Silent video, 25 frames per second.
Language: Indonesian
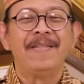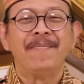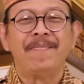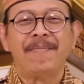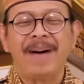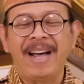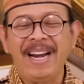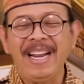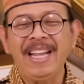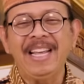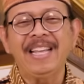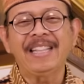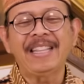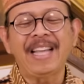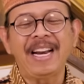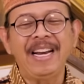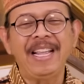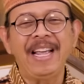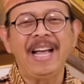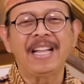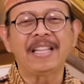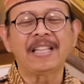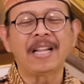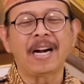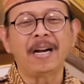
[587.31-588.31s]
Mari kita
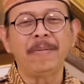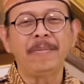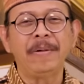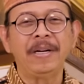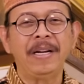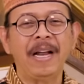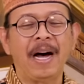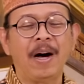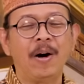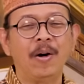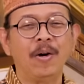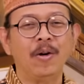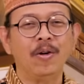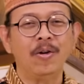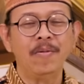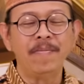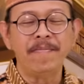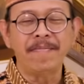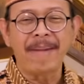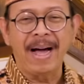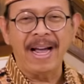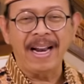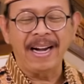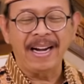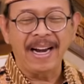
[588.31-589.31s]
lihat terlebih dahulu
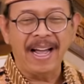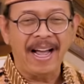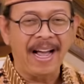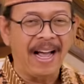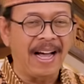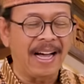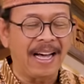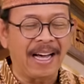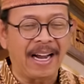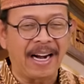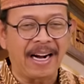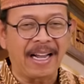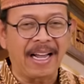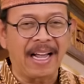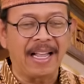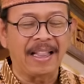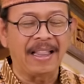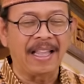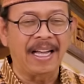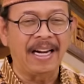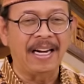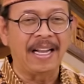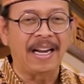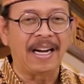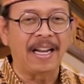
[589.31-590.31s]
makna akar
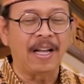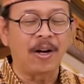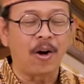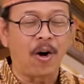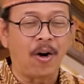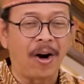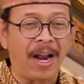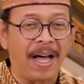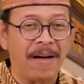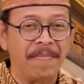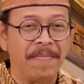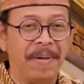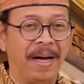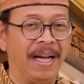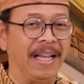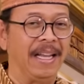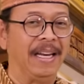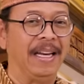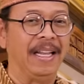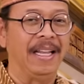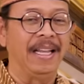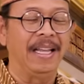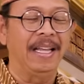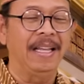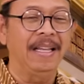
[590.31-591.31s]
kata dari kolaba
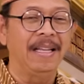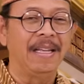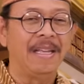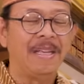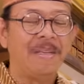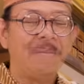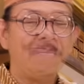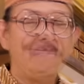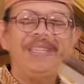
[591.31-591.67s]
ini.